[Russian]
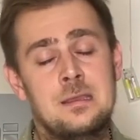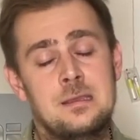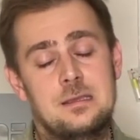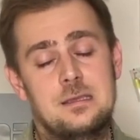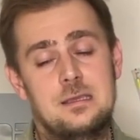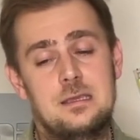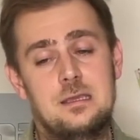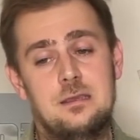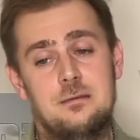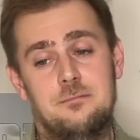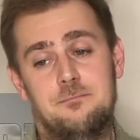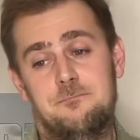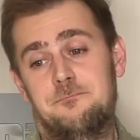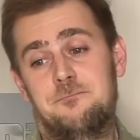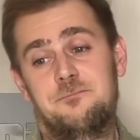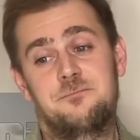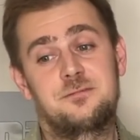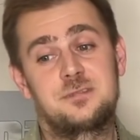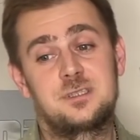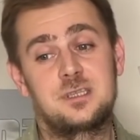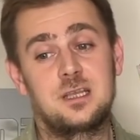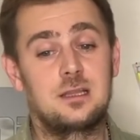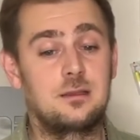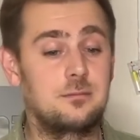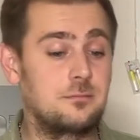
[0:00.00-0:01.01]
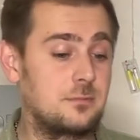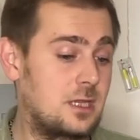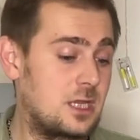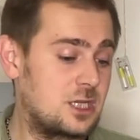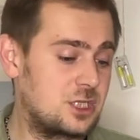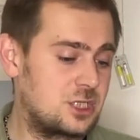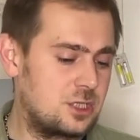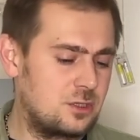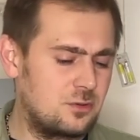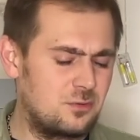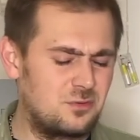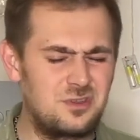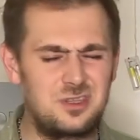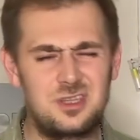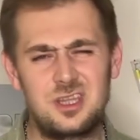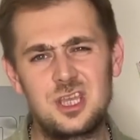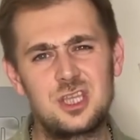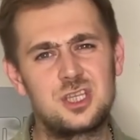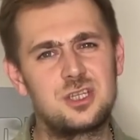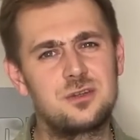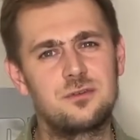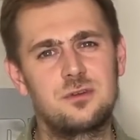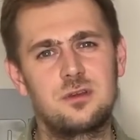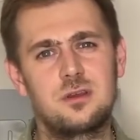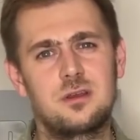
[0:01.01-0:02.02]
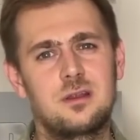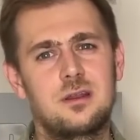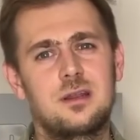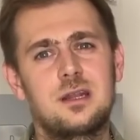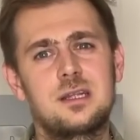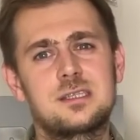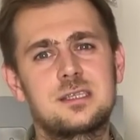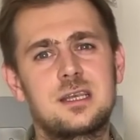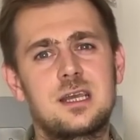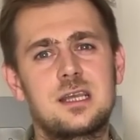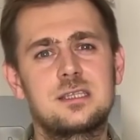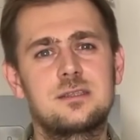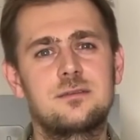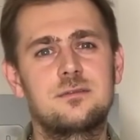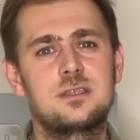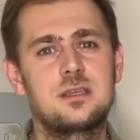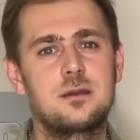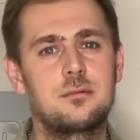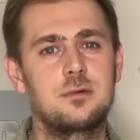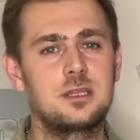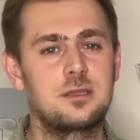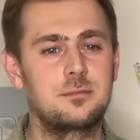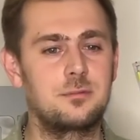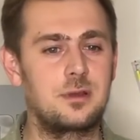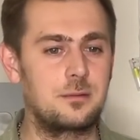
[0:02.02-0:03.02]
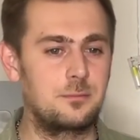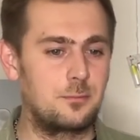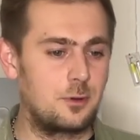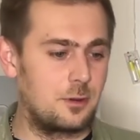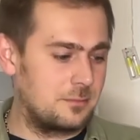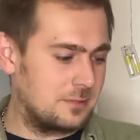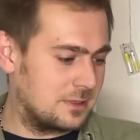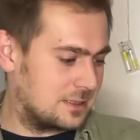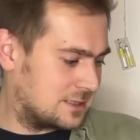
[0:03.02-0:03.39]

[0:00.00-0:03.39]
И в целом даже, ну, нечего рассказывать об этом альбоме.